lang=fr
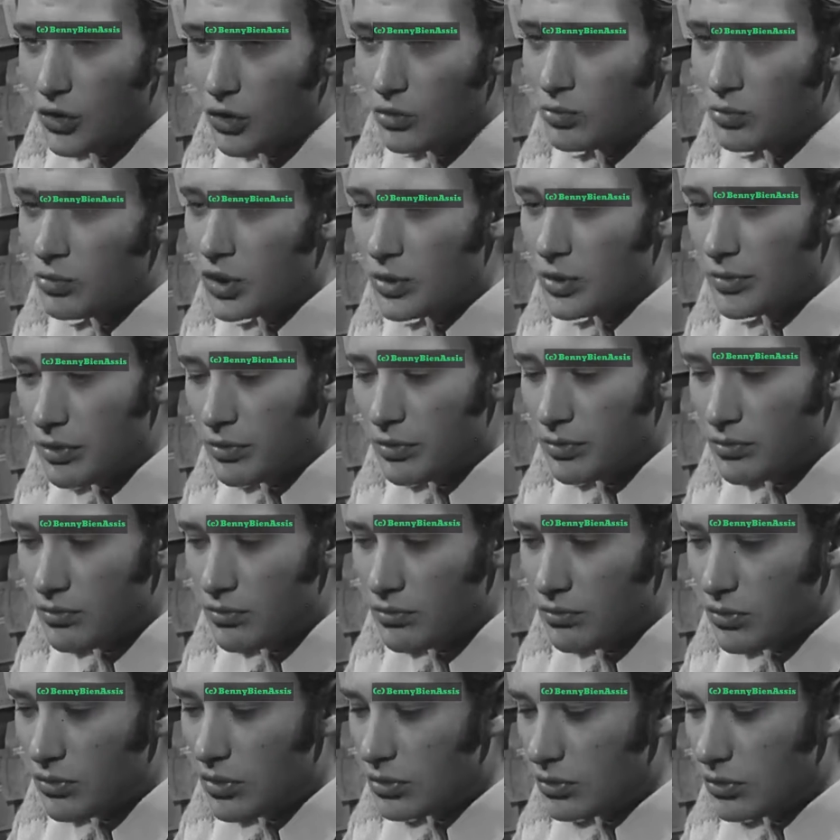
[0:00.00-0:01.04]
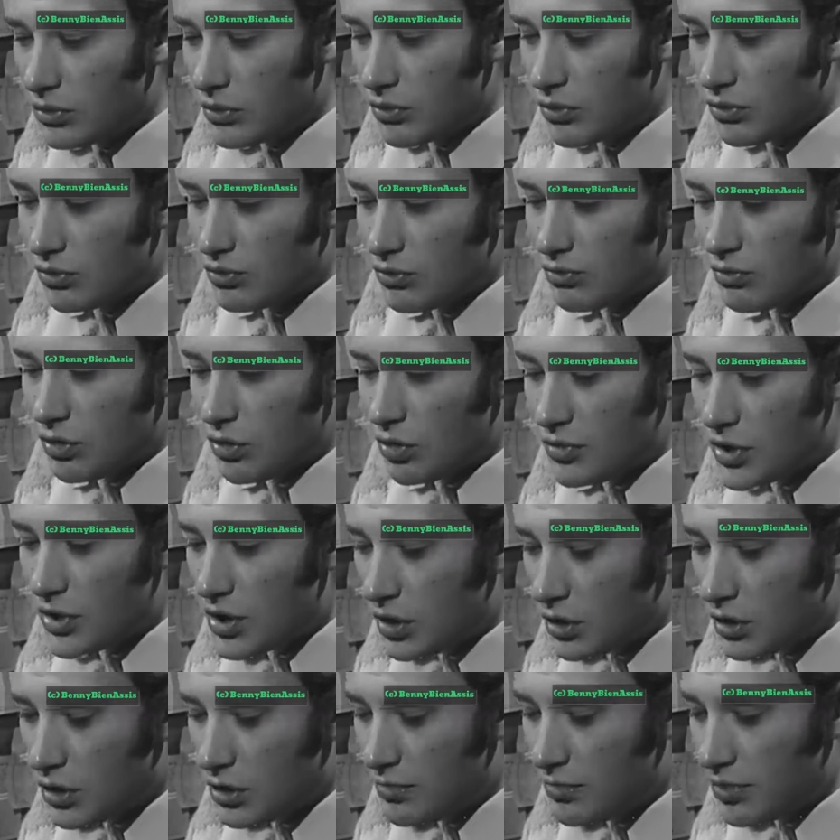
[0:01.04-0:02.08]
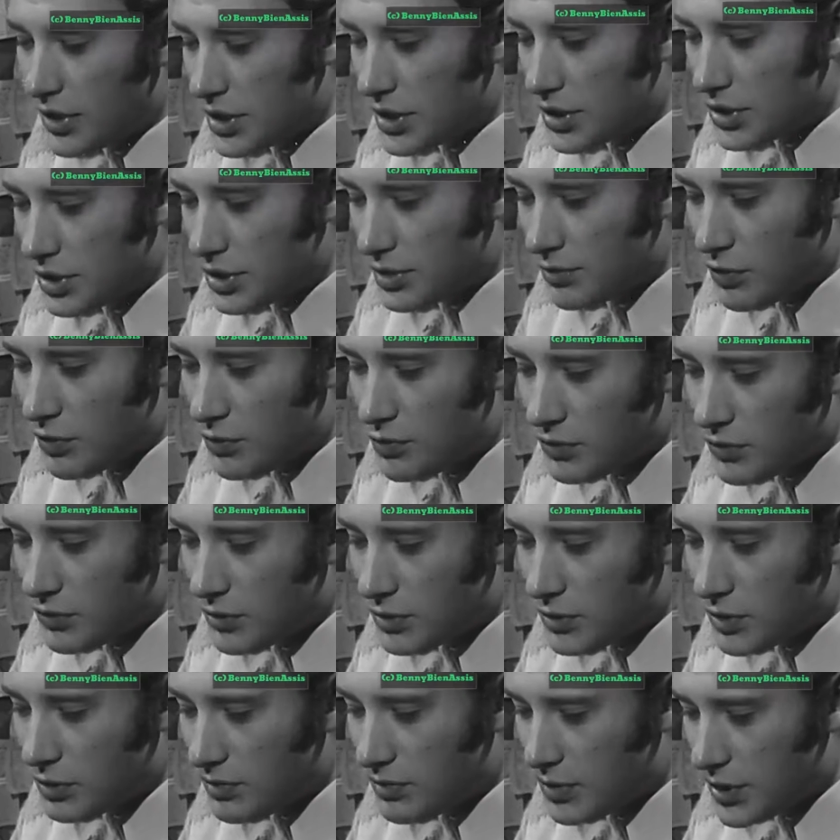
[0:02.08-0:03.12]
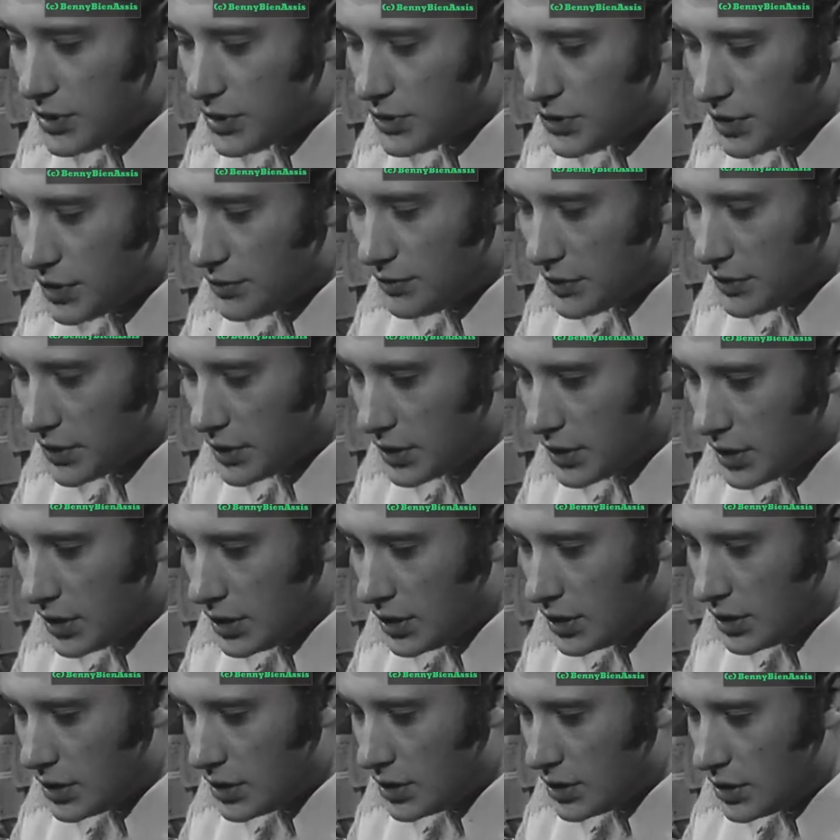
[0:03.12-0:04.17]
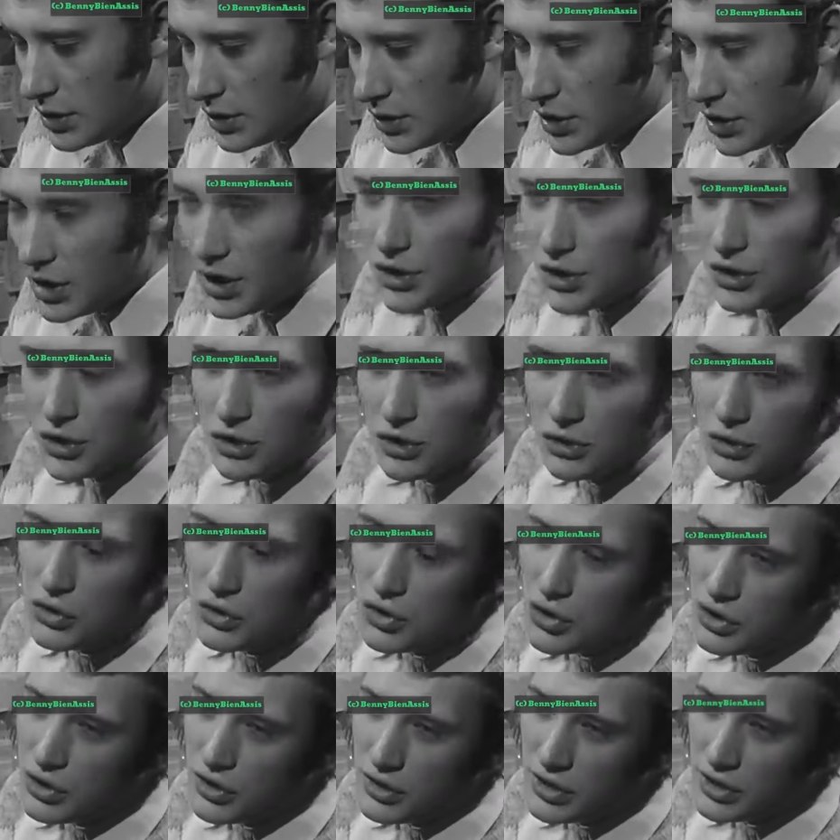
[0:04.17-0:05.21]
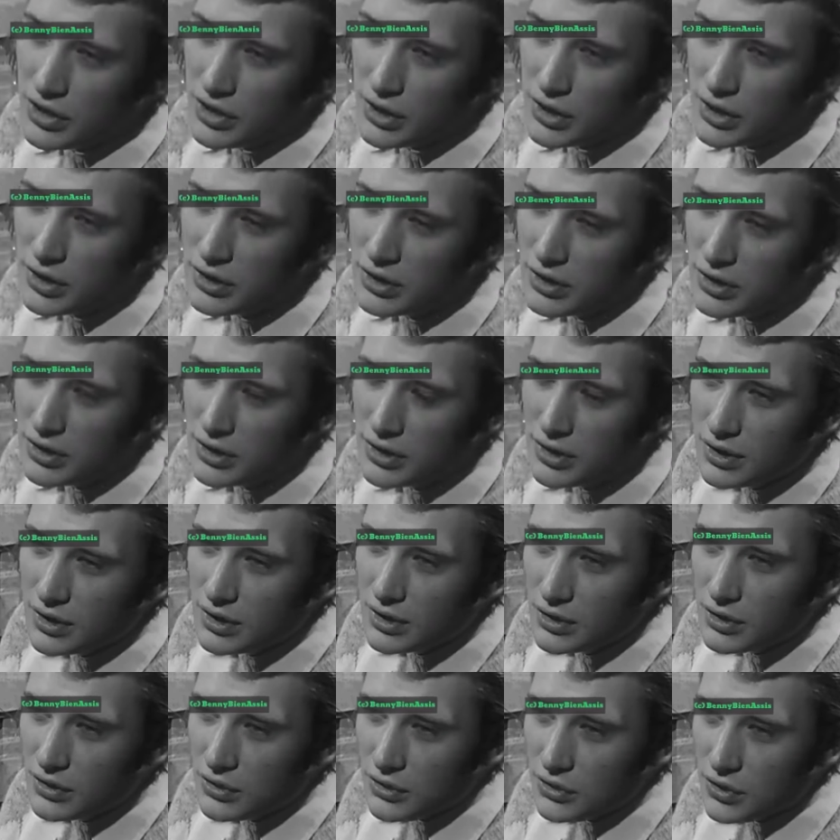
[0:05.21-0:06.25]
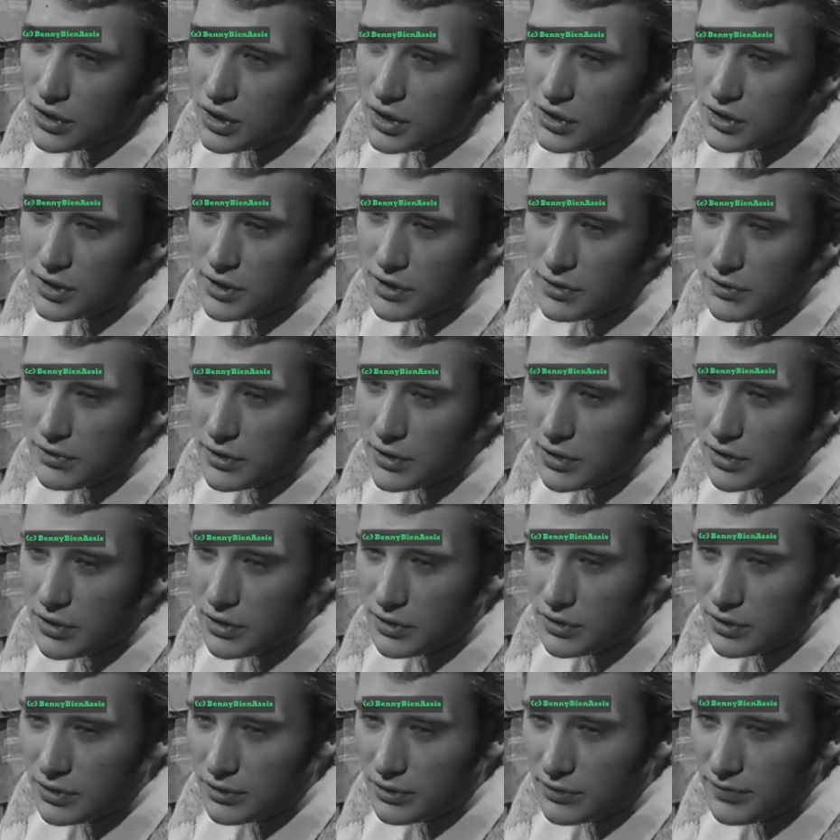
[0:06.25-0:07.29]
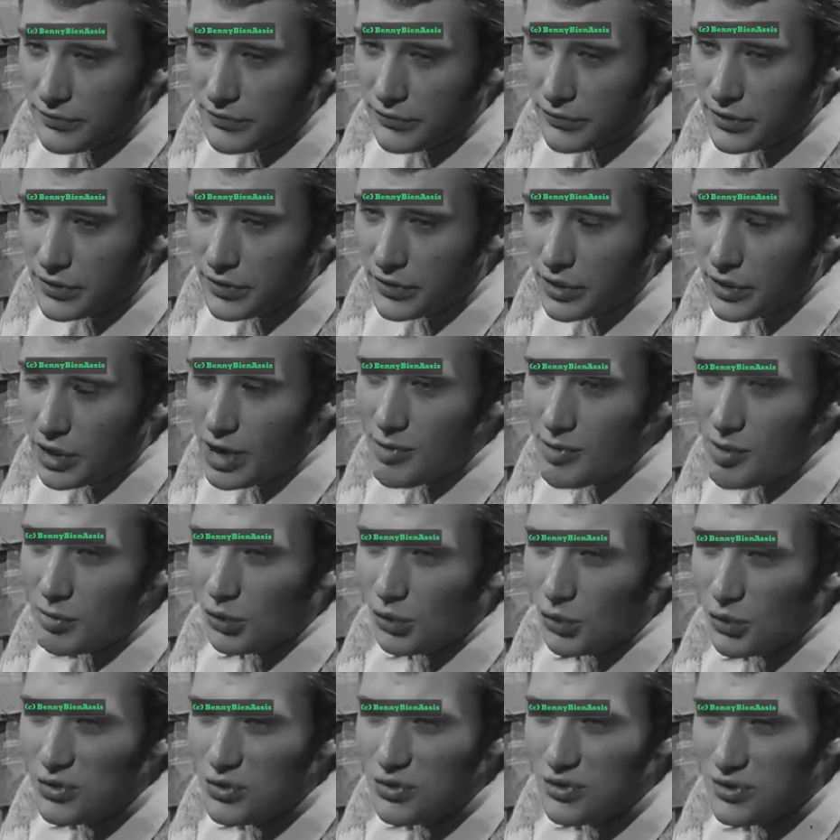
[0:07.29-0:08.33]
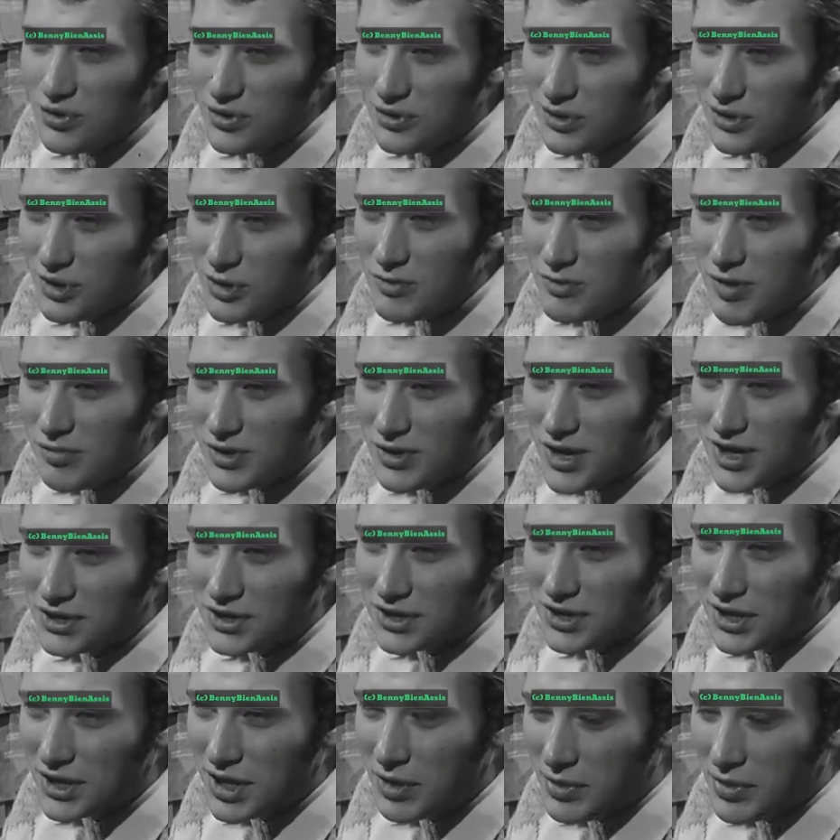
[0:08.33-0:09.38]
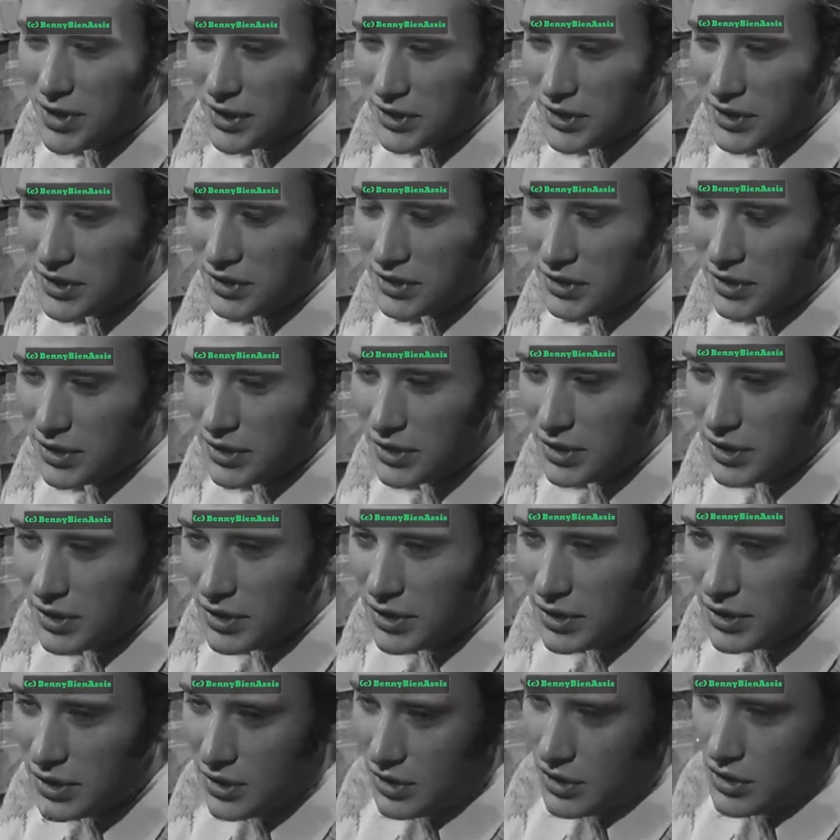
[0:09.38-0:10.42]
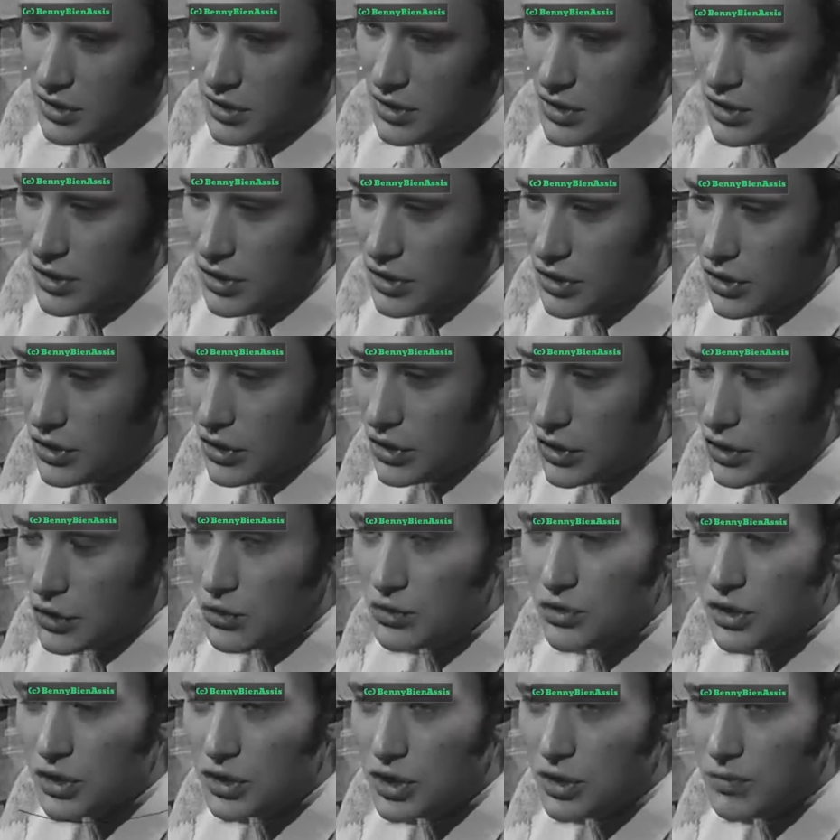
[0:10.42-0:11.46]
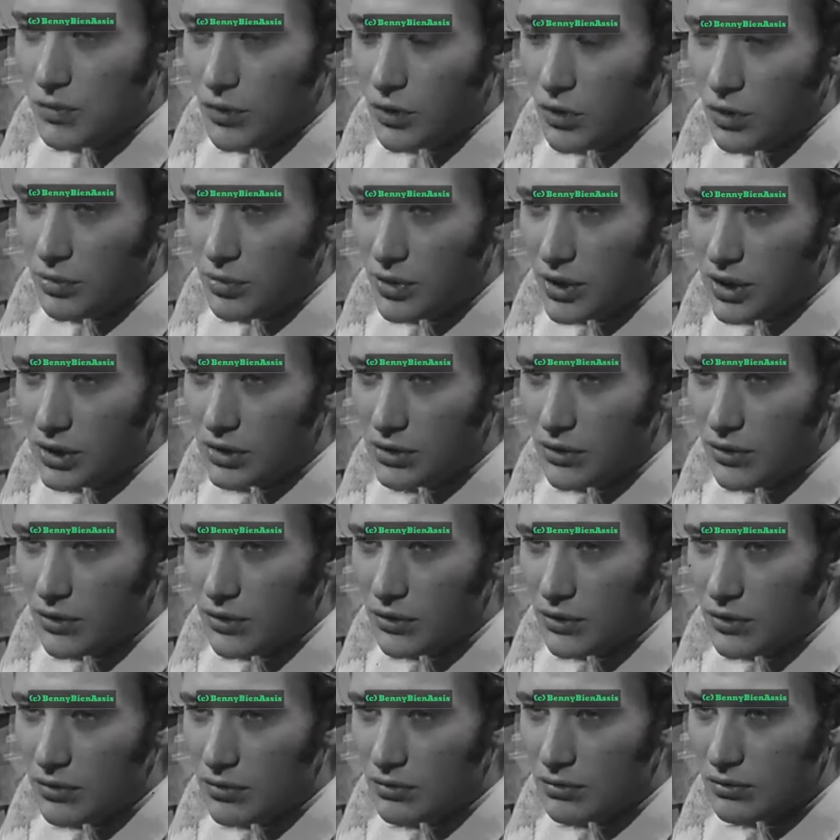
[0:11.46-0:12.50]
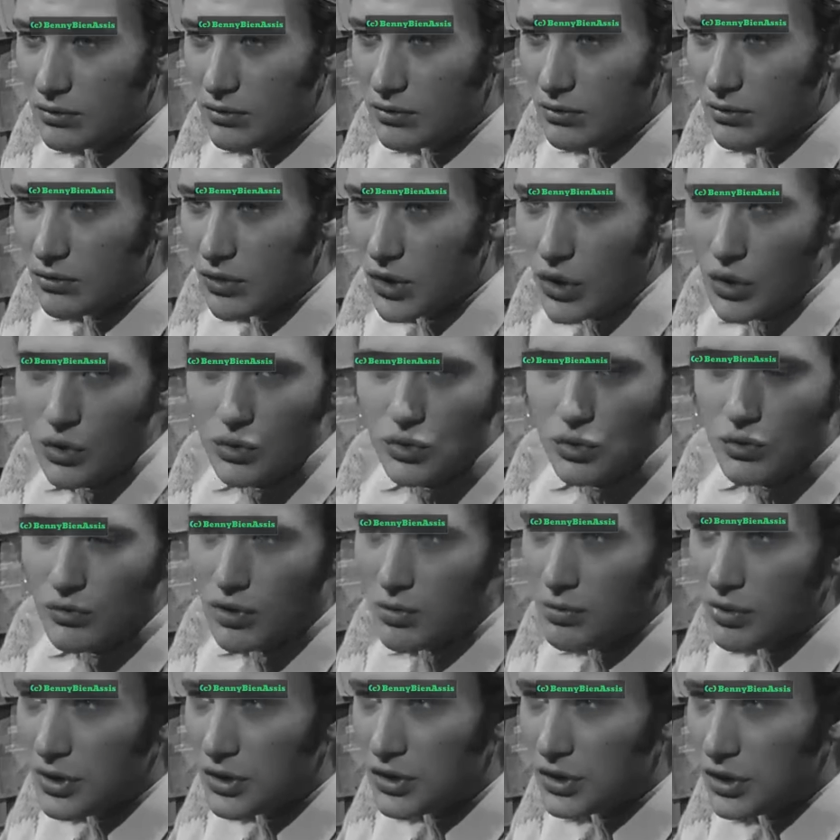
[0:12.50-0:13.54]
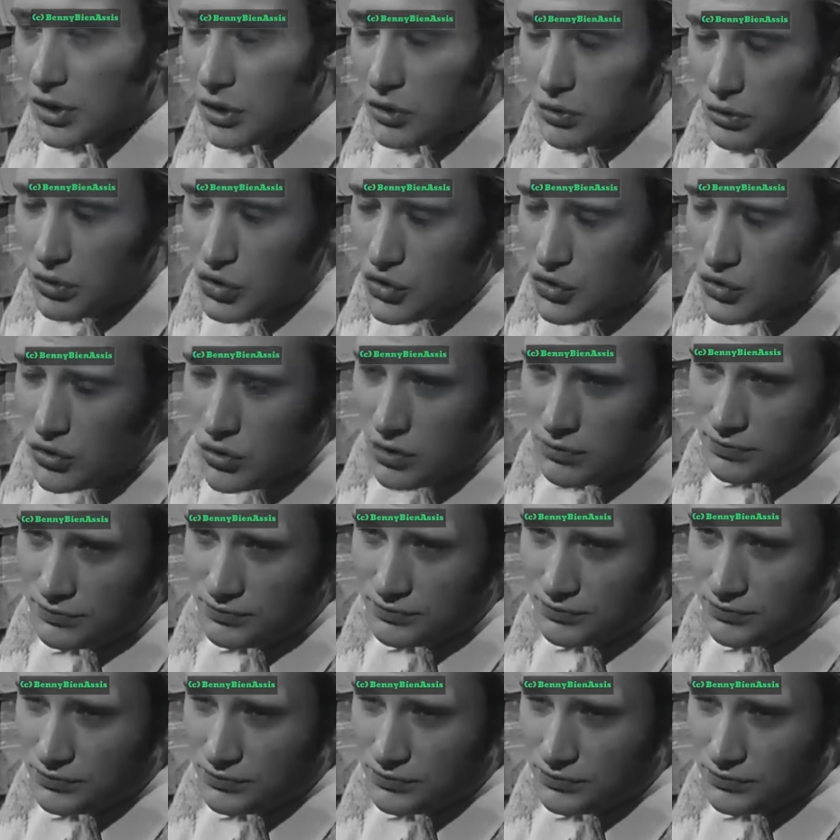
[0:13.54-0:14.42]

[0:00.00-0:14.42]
non. mon, meilleur copain, c'est mon plus vieux copain. Ça fait 15 ans que je le connais. On a été élevés dans, la même rue, dans le même quartier à Paris. Et il est toujours resté mon copain. Euh, on se voit pour un cigare tous les jours.